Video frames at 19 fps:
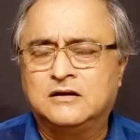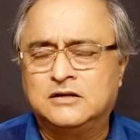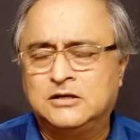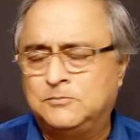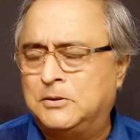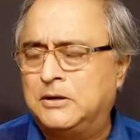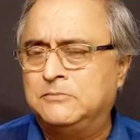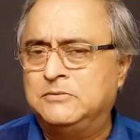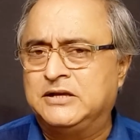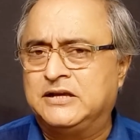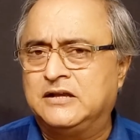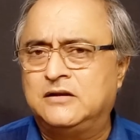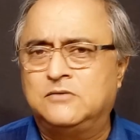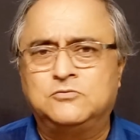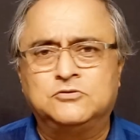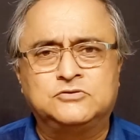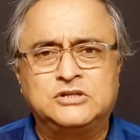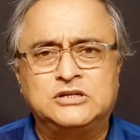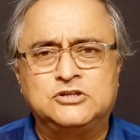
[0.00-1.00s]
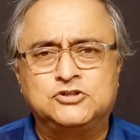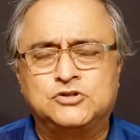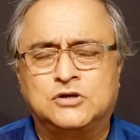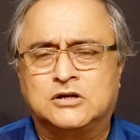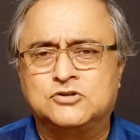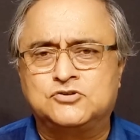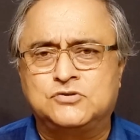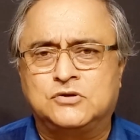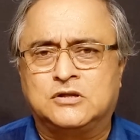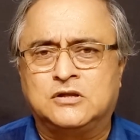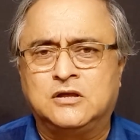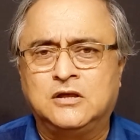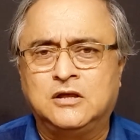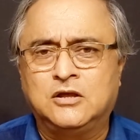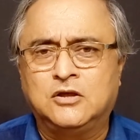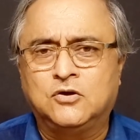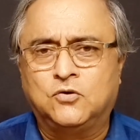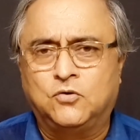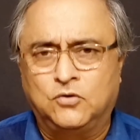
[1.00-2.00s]
রিপাবলিকের এবং তিনি সরাসরি
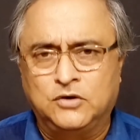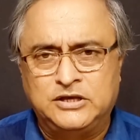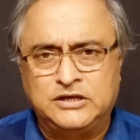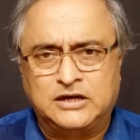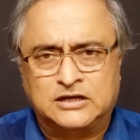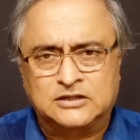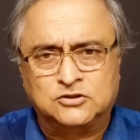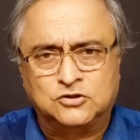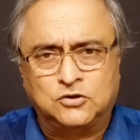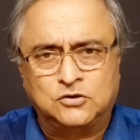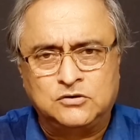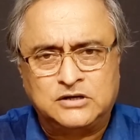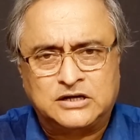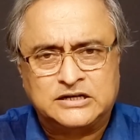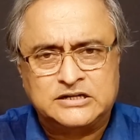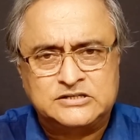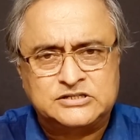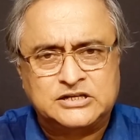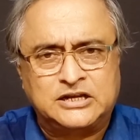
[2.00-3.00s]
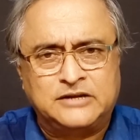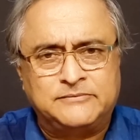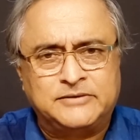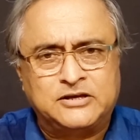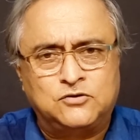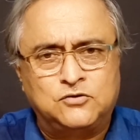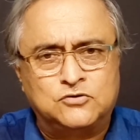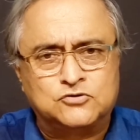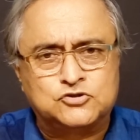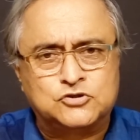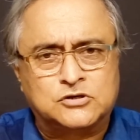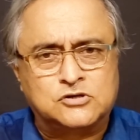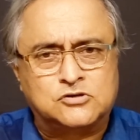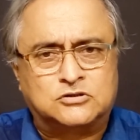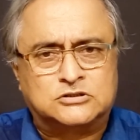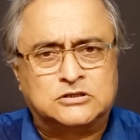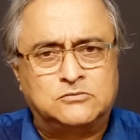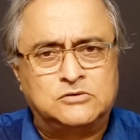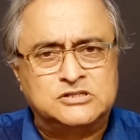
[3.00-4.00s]
ওই আন্দোলনকারী ছেলে মেয়েগুলোর সঙ্গে
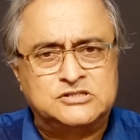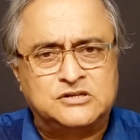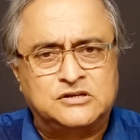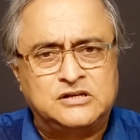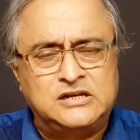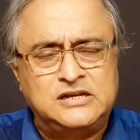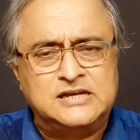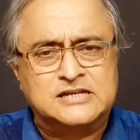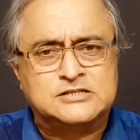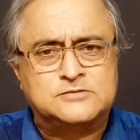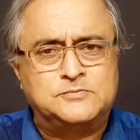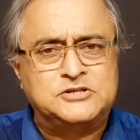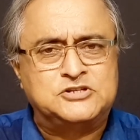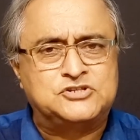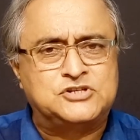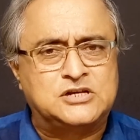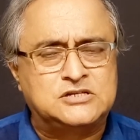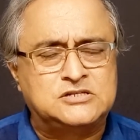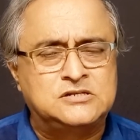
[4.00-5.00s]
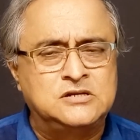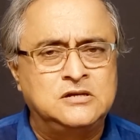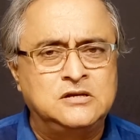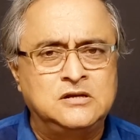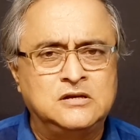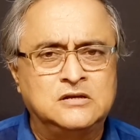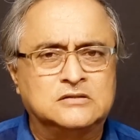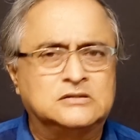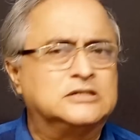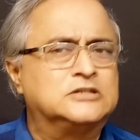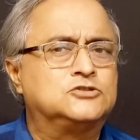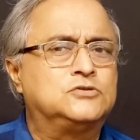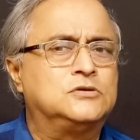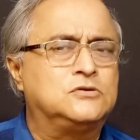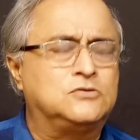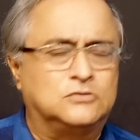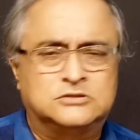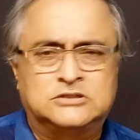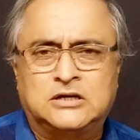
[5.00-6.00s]
কথা বলেছেন ইলিয়াস বিশ্বাস তাঁর
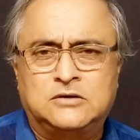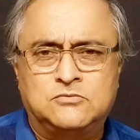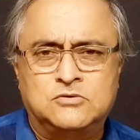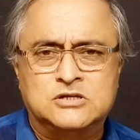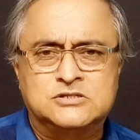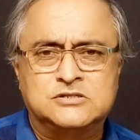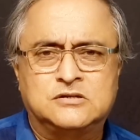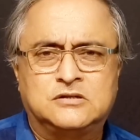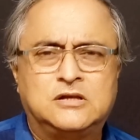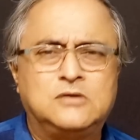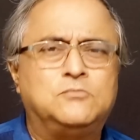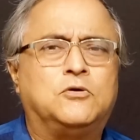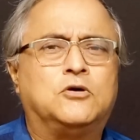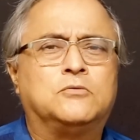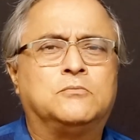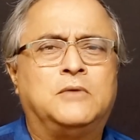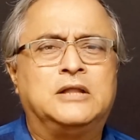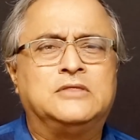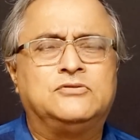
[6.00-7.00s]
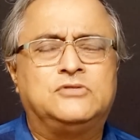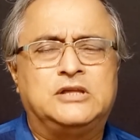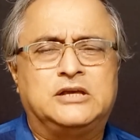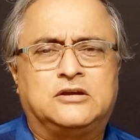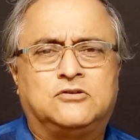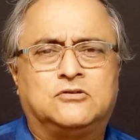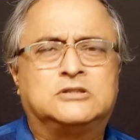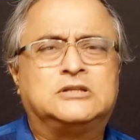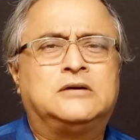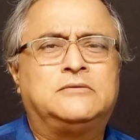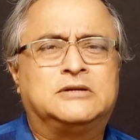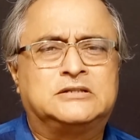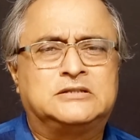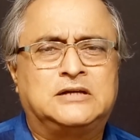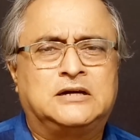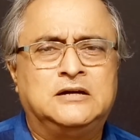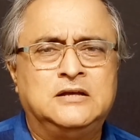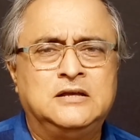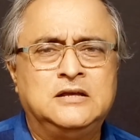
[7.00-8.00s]
সঙ্গে কথা বলেছেন কি মর্মান্তিক
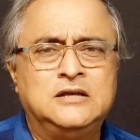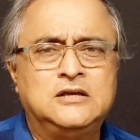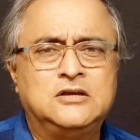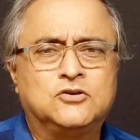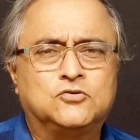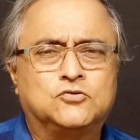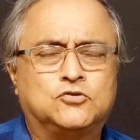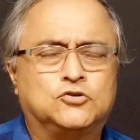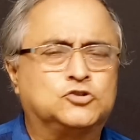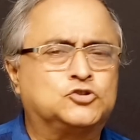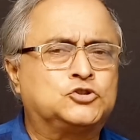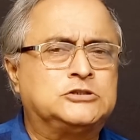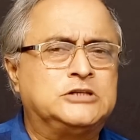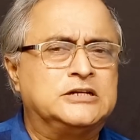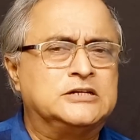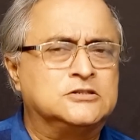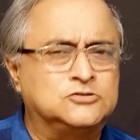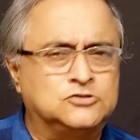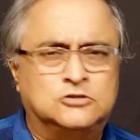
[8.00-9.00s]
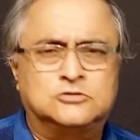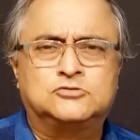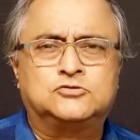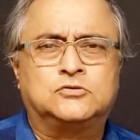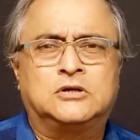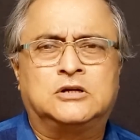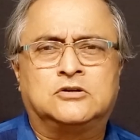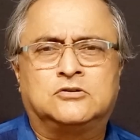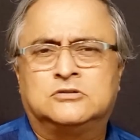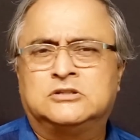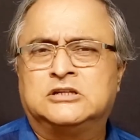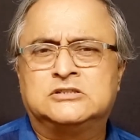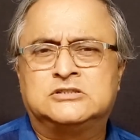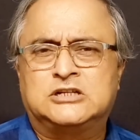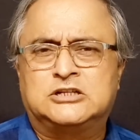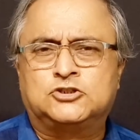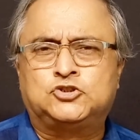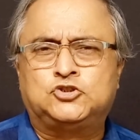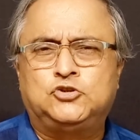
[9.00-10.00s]
কথাবার্তা কষ্টের যন্ত্রণার কথা
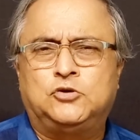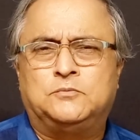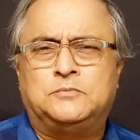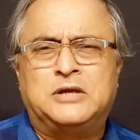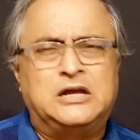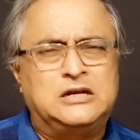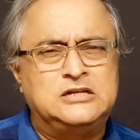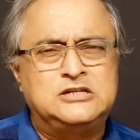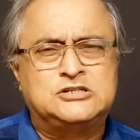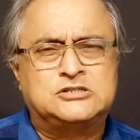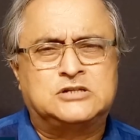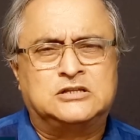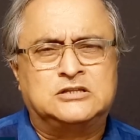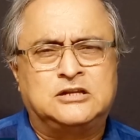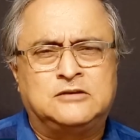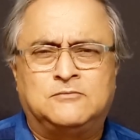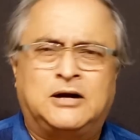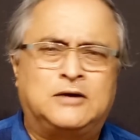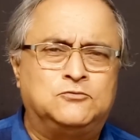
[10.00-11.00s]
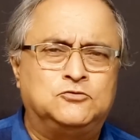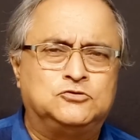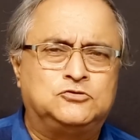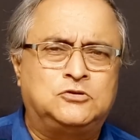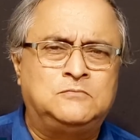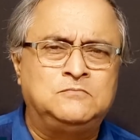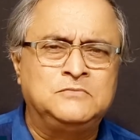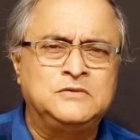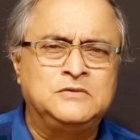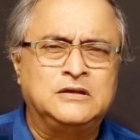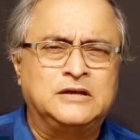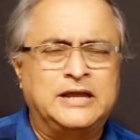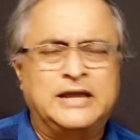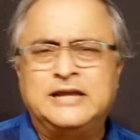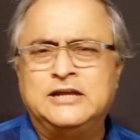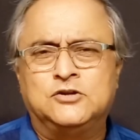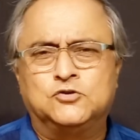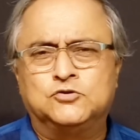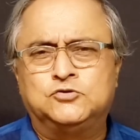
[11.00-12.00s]
চারশো বিয়াল্লিশটা দিন ভাবুন তো
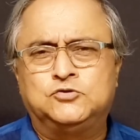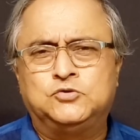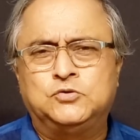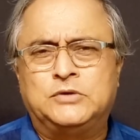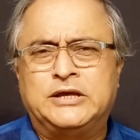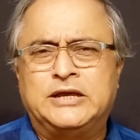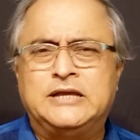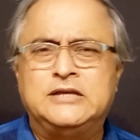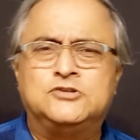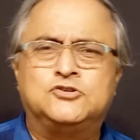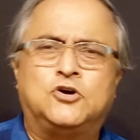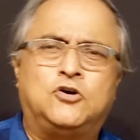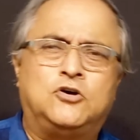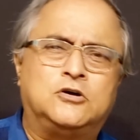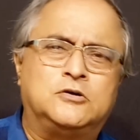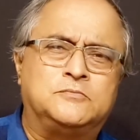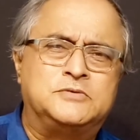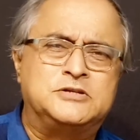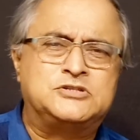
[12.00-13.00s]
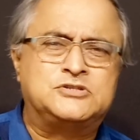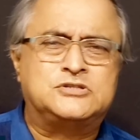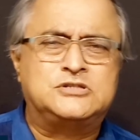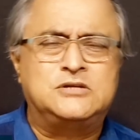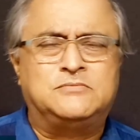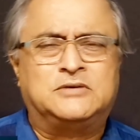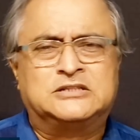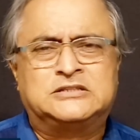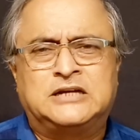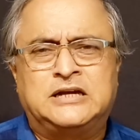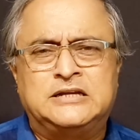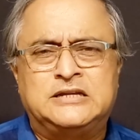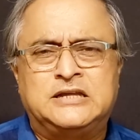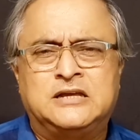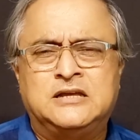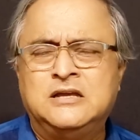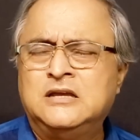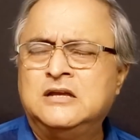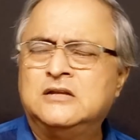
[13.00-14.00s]
এই রোদ্দুরে এই ঝড় বৃষ্টি মাথায়
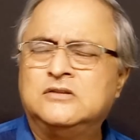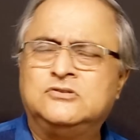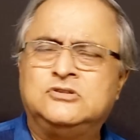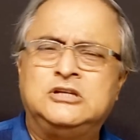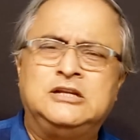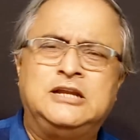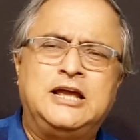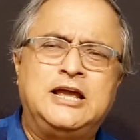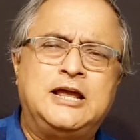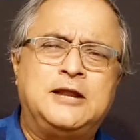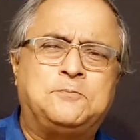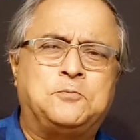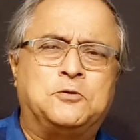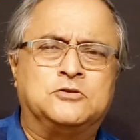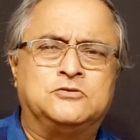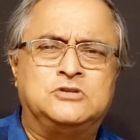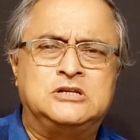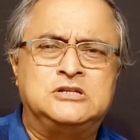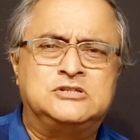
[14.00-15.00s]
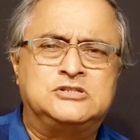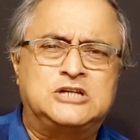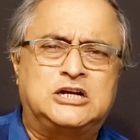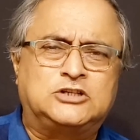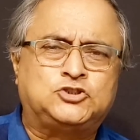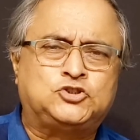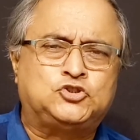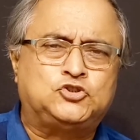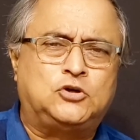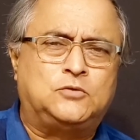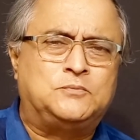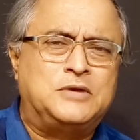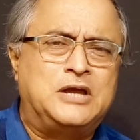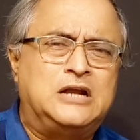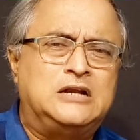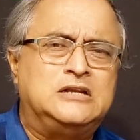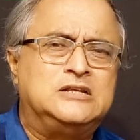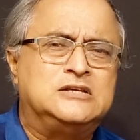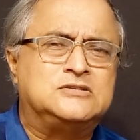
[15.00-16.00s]
নিয়ে দিনের পর দিন চারশো
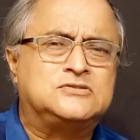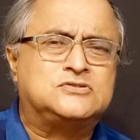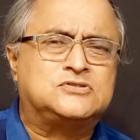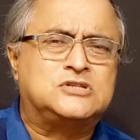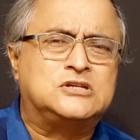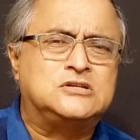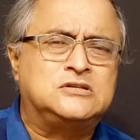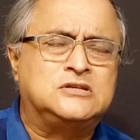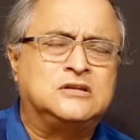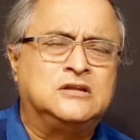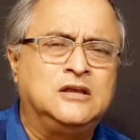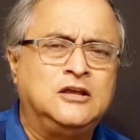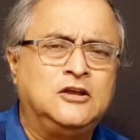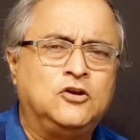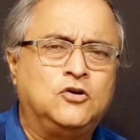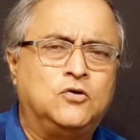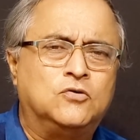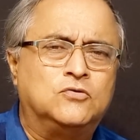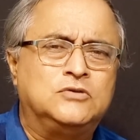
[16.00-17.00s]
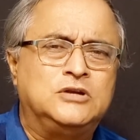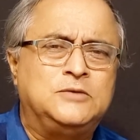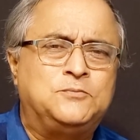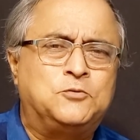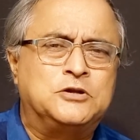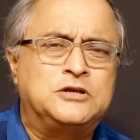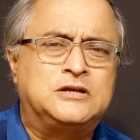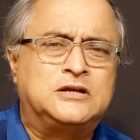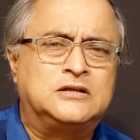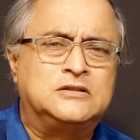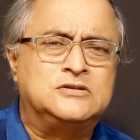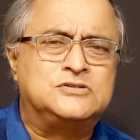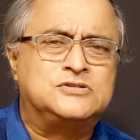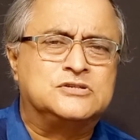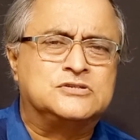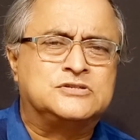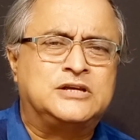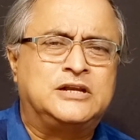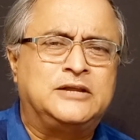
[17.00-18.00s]
বিয়াল্লিশ দিন অগ্নি পরীক্ষা
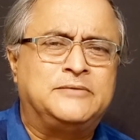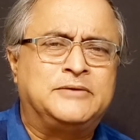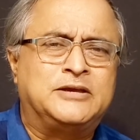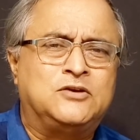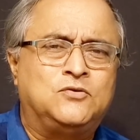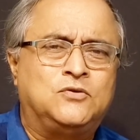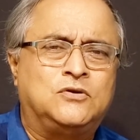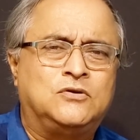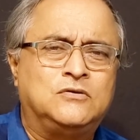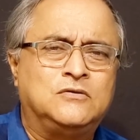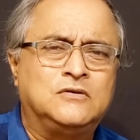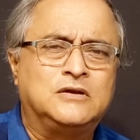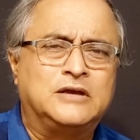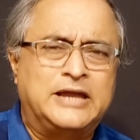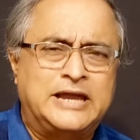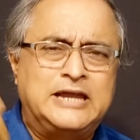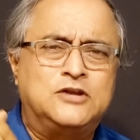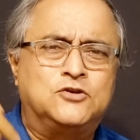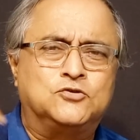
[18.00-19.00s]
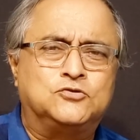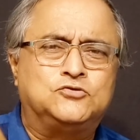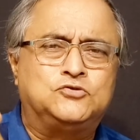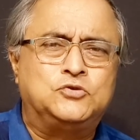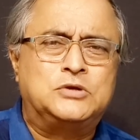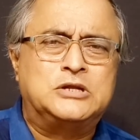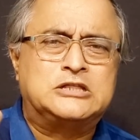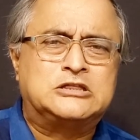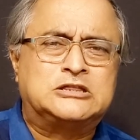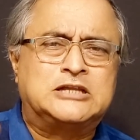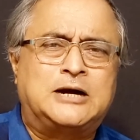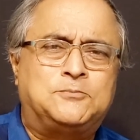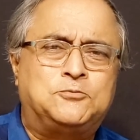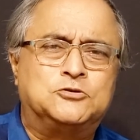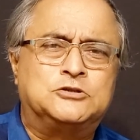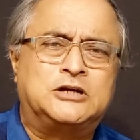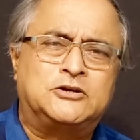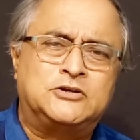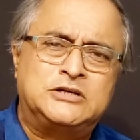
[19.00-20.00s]
দিচ্ছে ছেলে মেয়েগুলো এই রোদ্দুরের
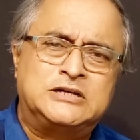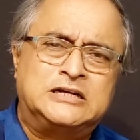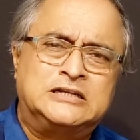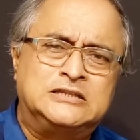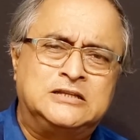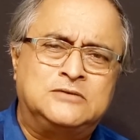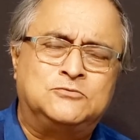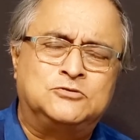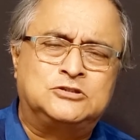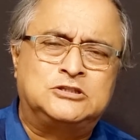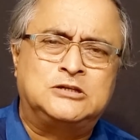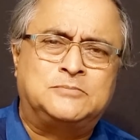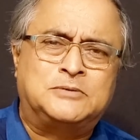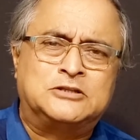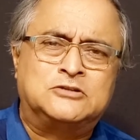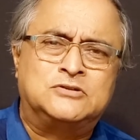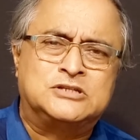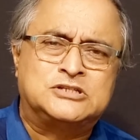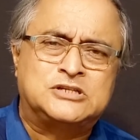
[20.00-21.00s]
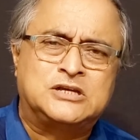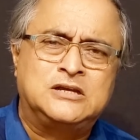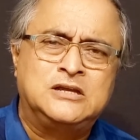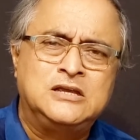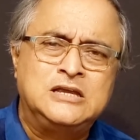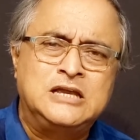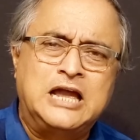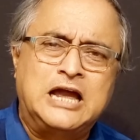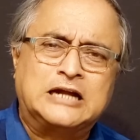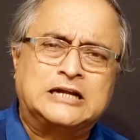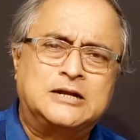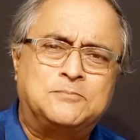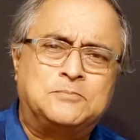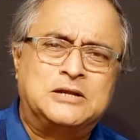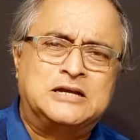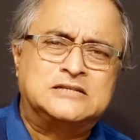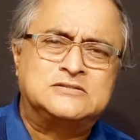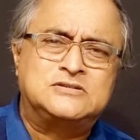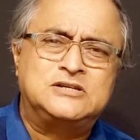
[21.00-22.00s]
হয়ে গান্ধী মূর্তির পাদদেশে একটা
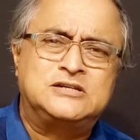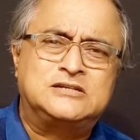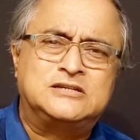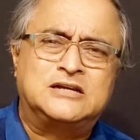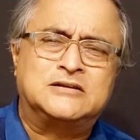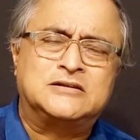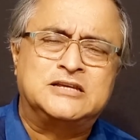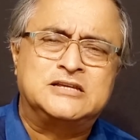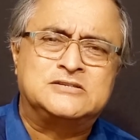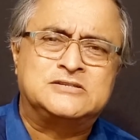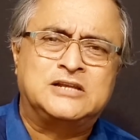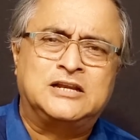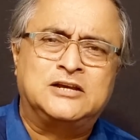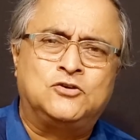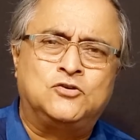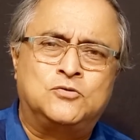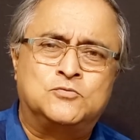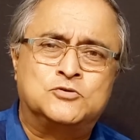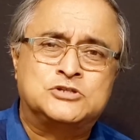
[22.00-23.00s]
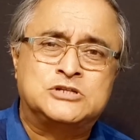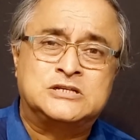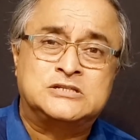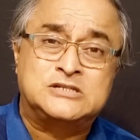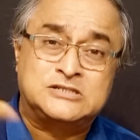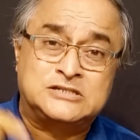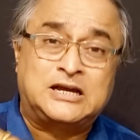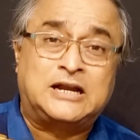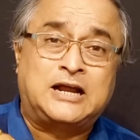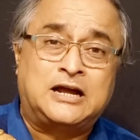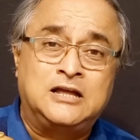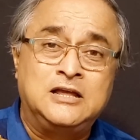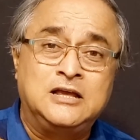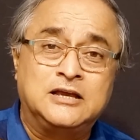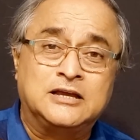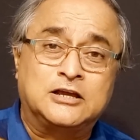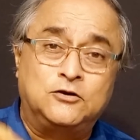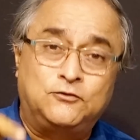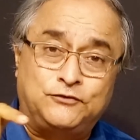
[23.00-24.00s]
প্লাস্টিক টাঙিয়ে ছেলেগুলো বসে আছে যারা
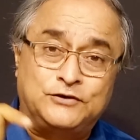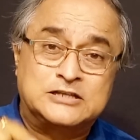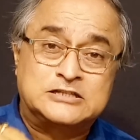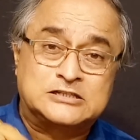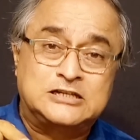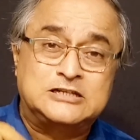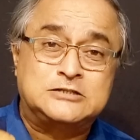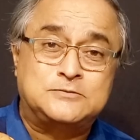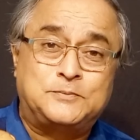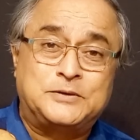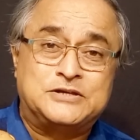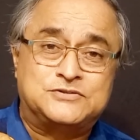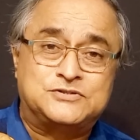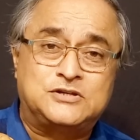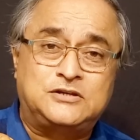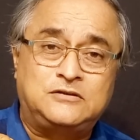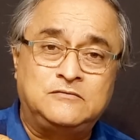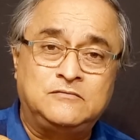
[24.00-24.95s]
কেউ ফার্স্ট ক্লাস পেয়েছে